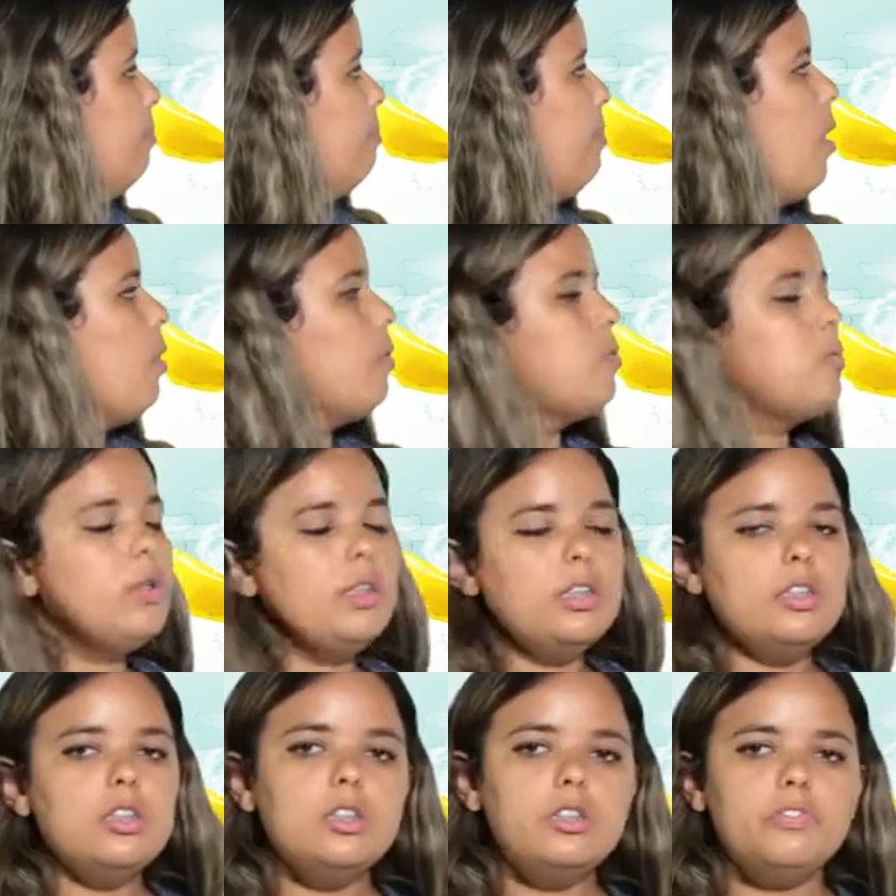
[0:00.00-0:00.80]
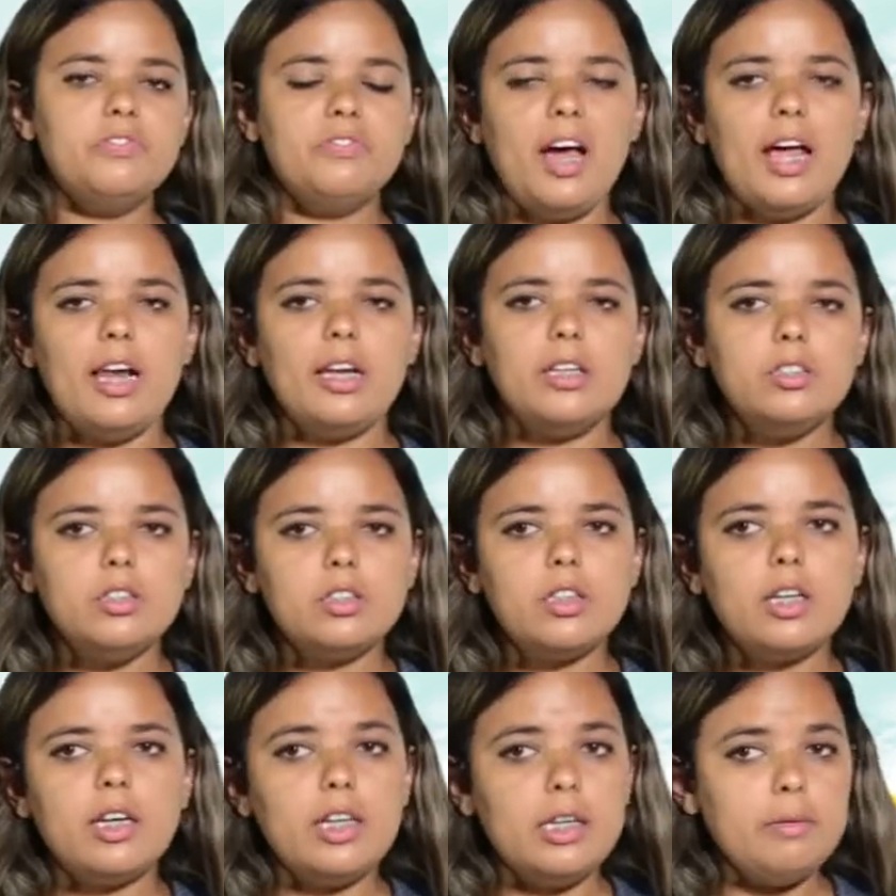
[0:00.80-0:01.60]
Bom, quando a gente fala
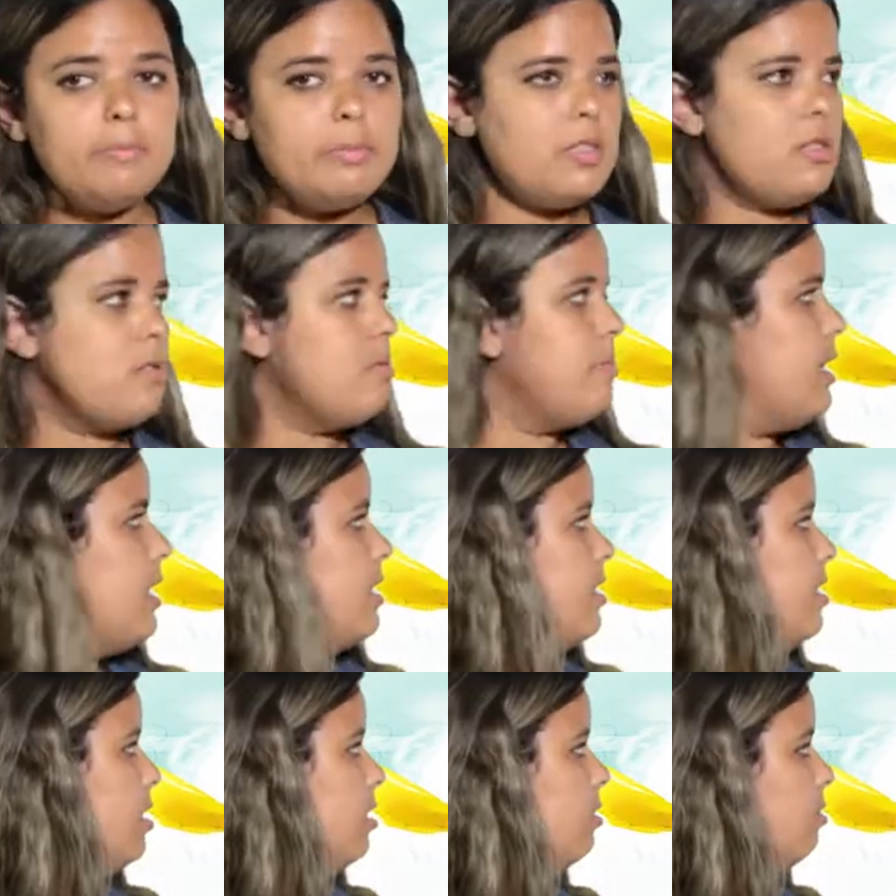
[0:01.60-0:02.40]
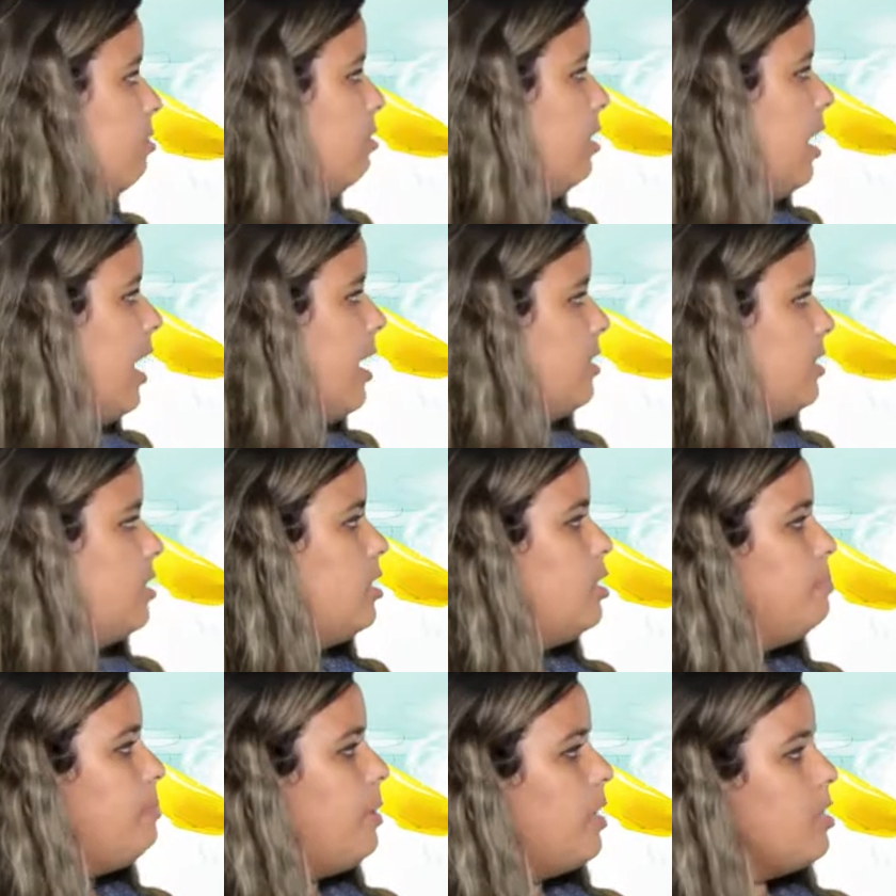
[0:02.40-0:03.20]
de climas no Brasil, a
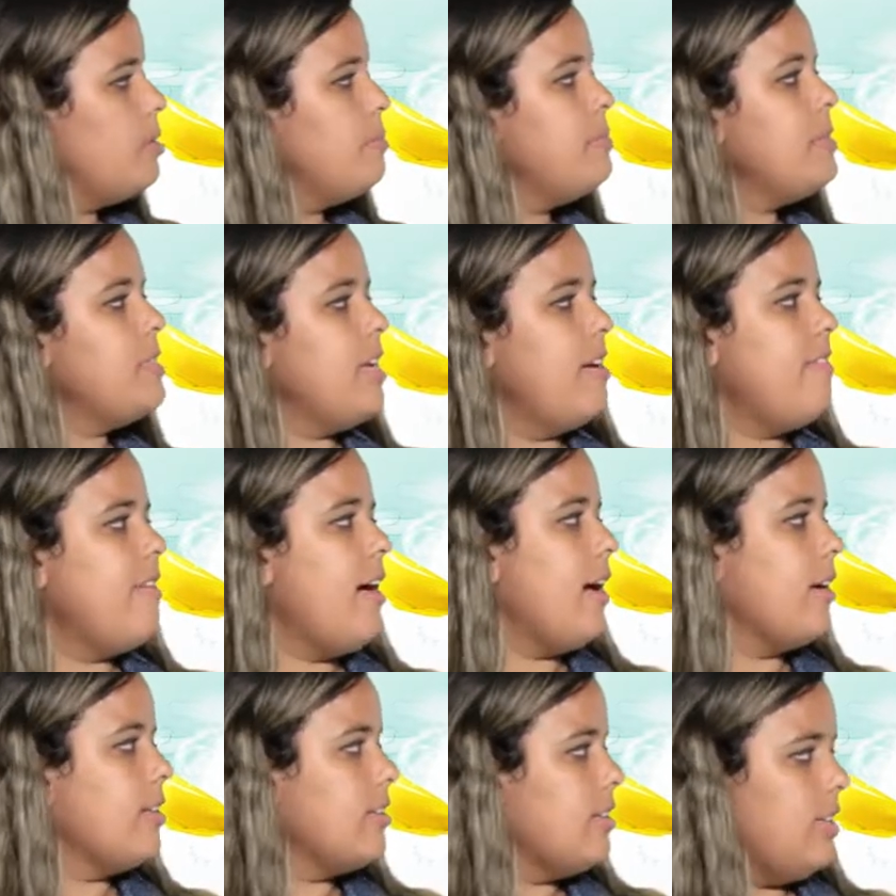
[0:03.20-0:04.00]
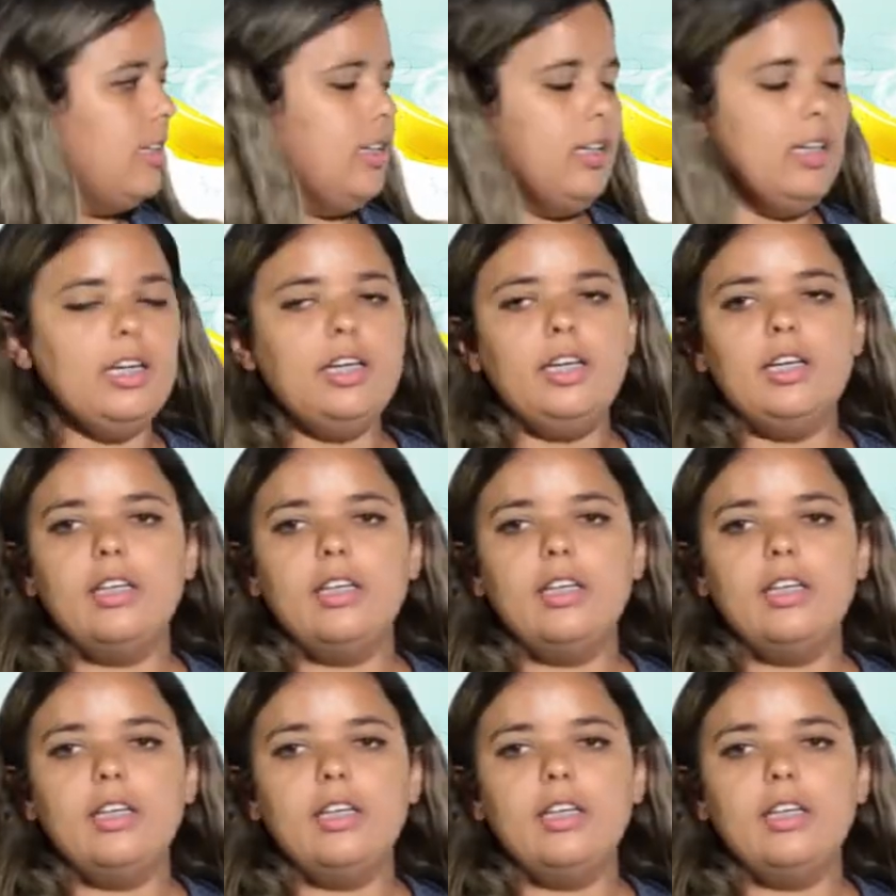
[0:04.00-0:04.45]
gente pode observar que